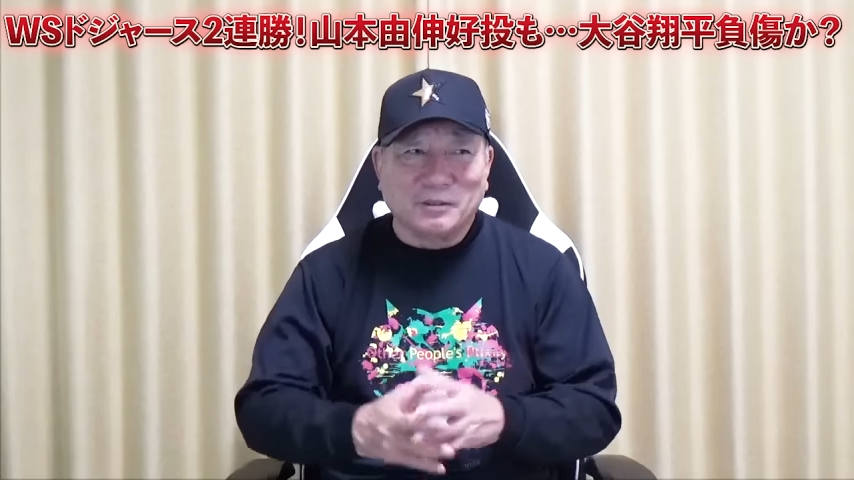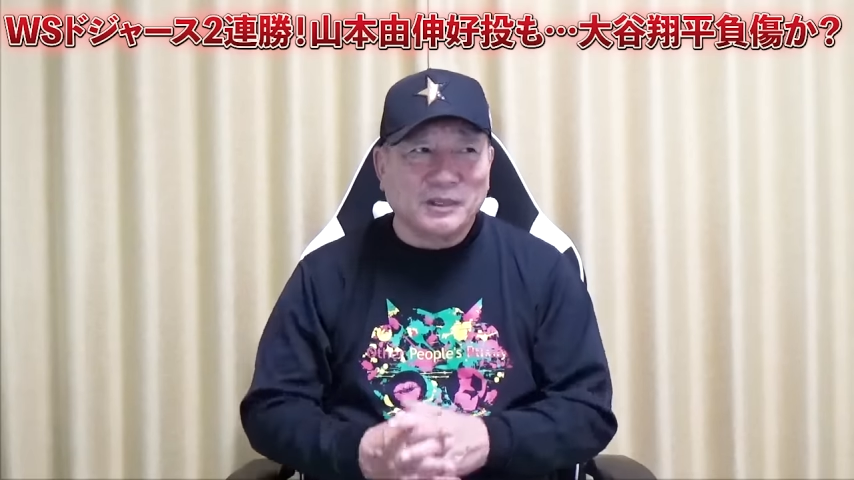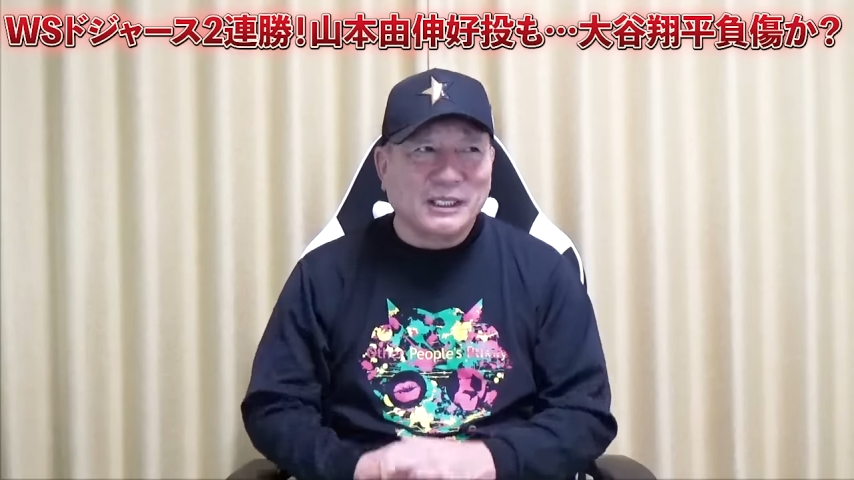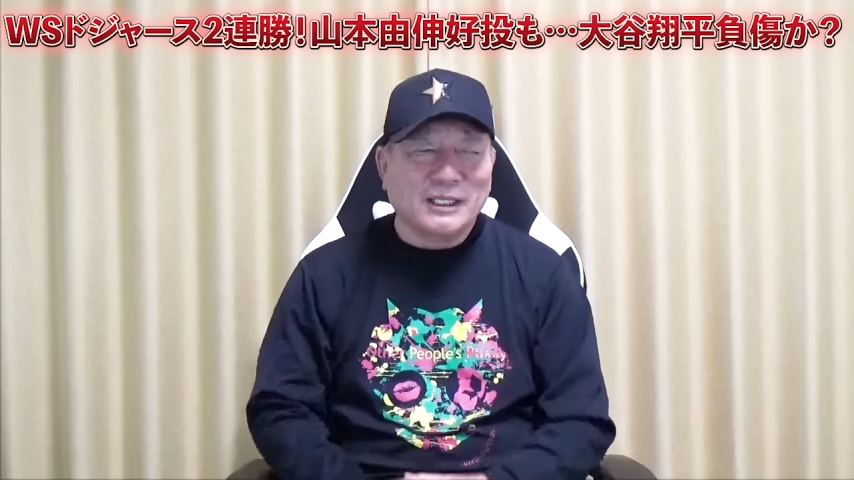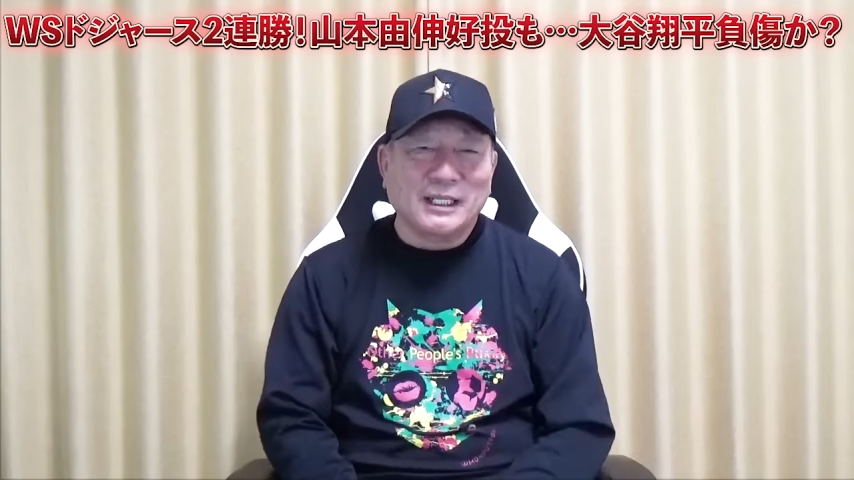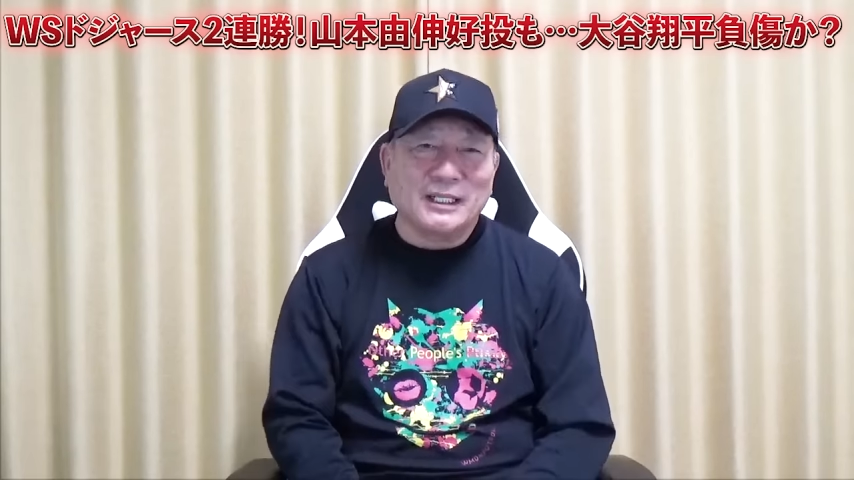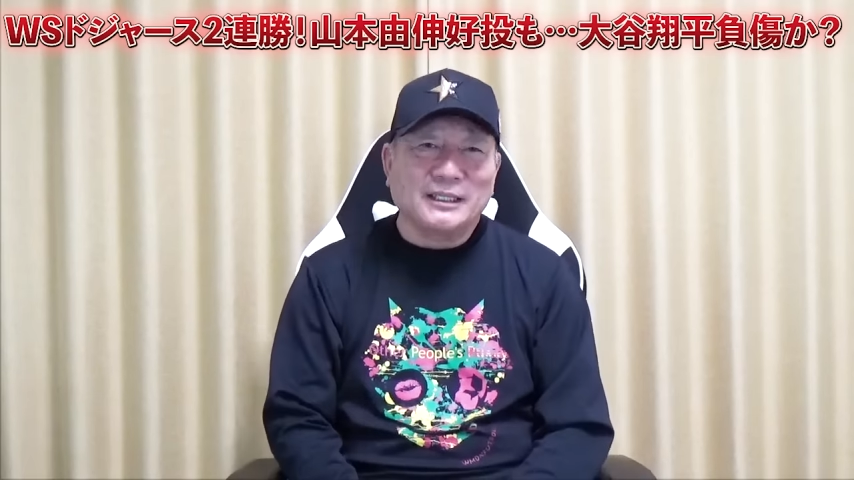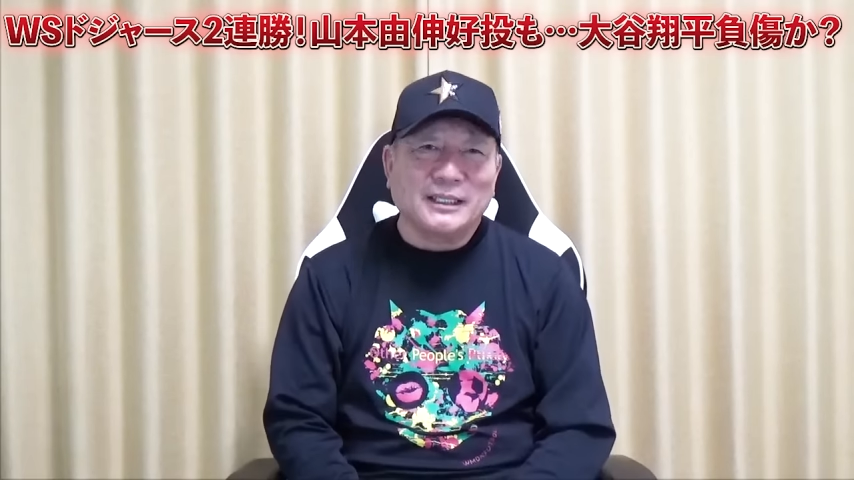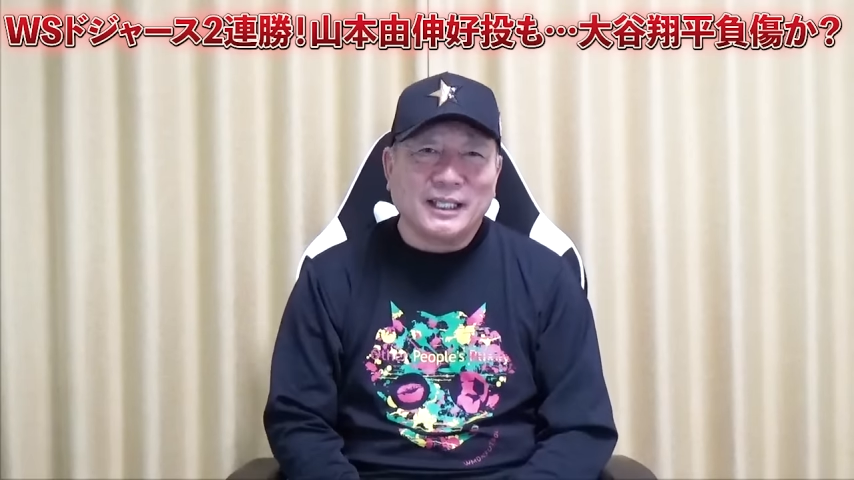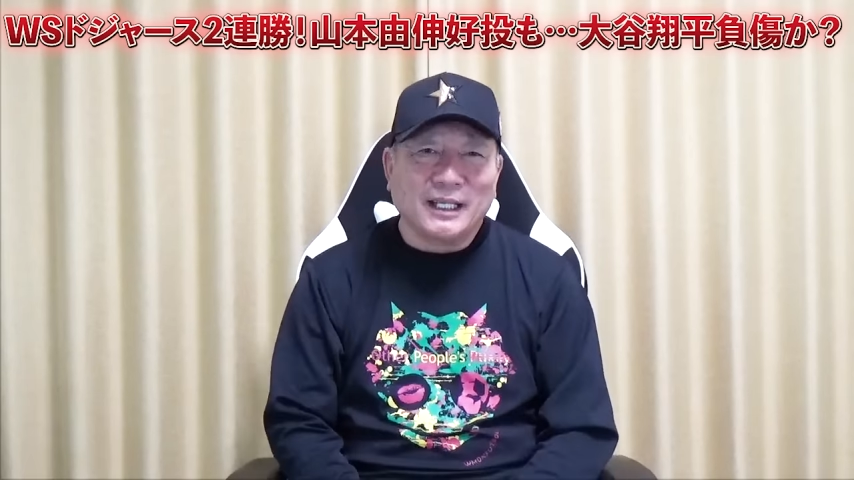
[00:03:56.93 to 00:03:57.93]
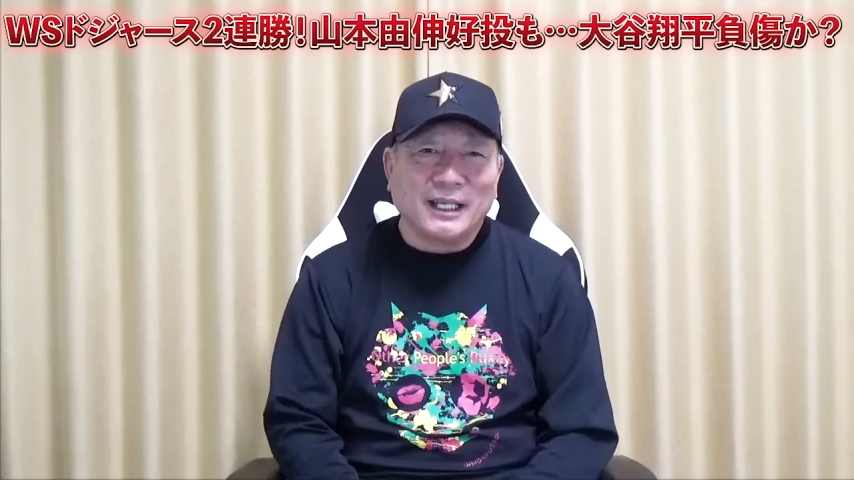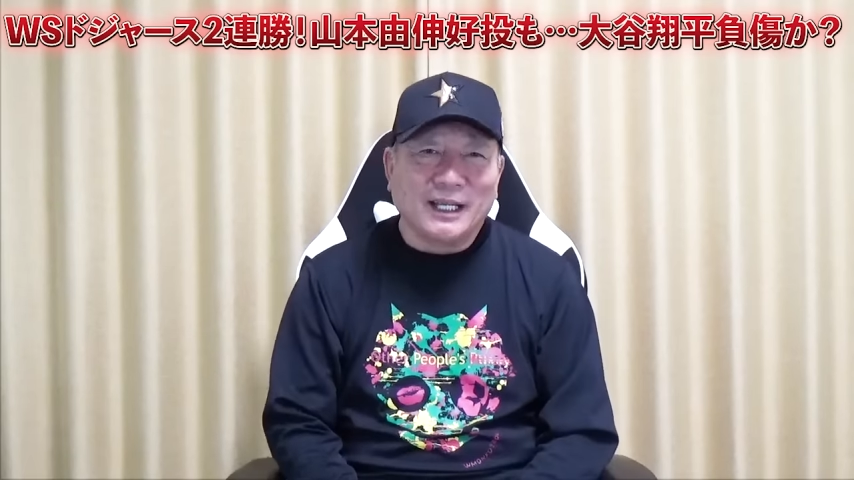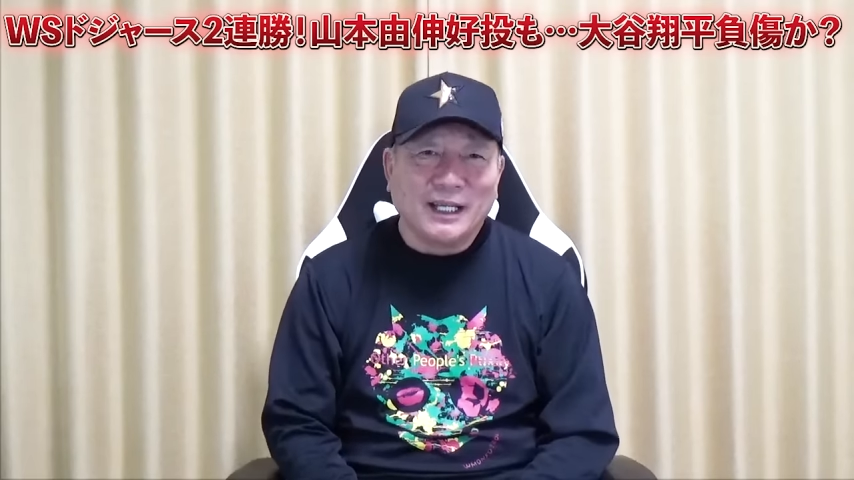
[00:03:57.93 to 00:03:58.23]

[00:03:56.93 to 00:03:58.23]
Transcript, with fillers: ともできないんで、